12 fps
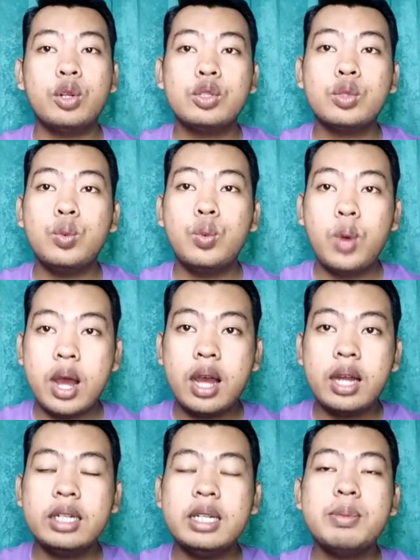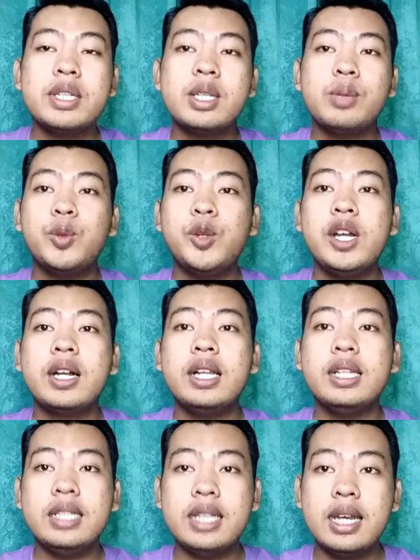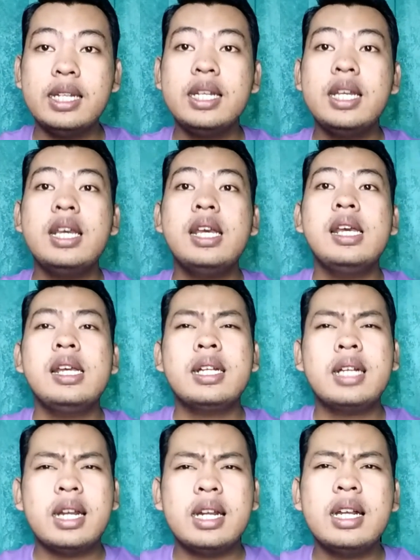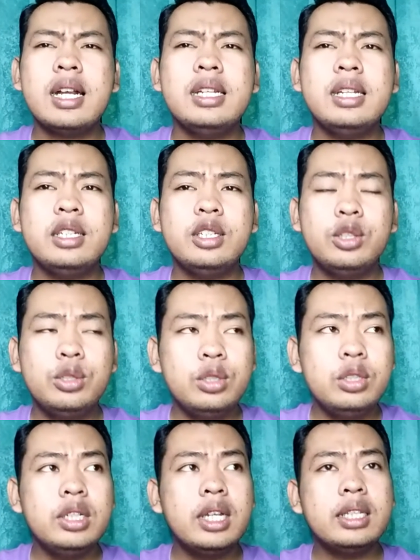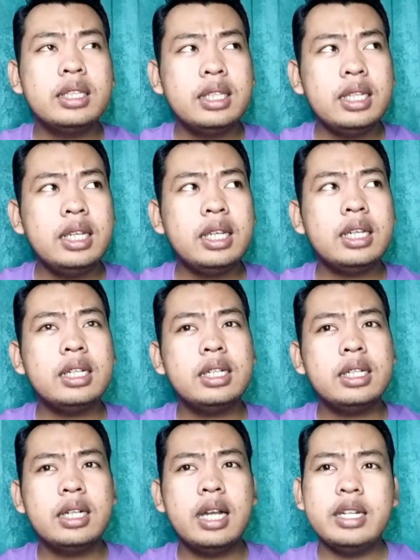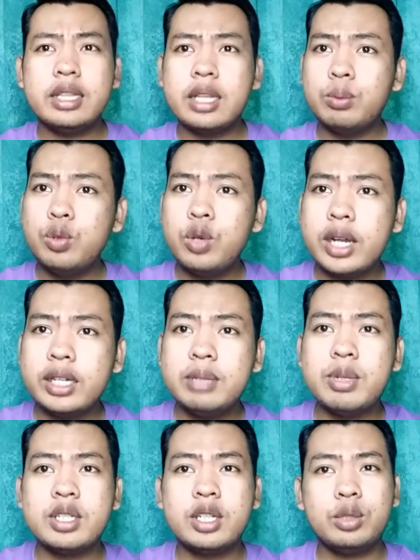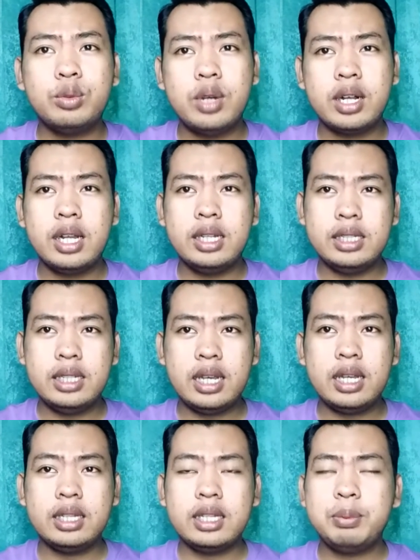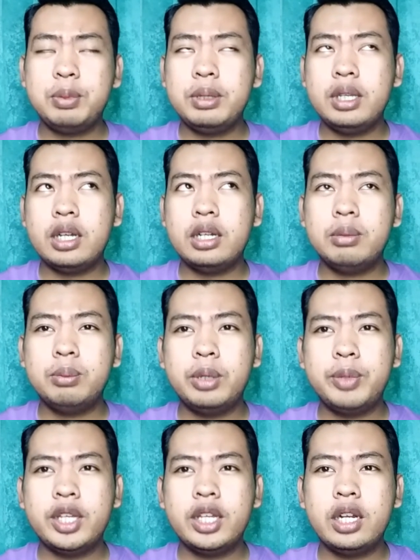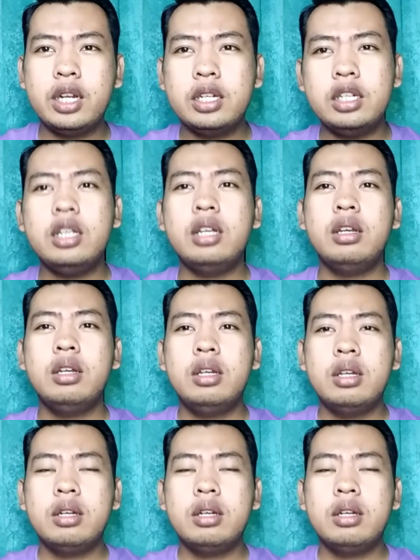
boros uang di masa muda kalian karena kalian itu nanti nggak ada tabungan di masa tua kalian tapi yang berpikiran ih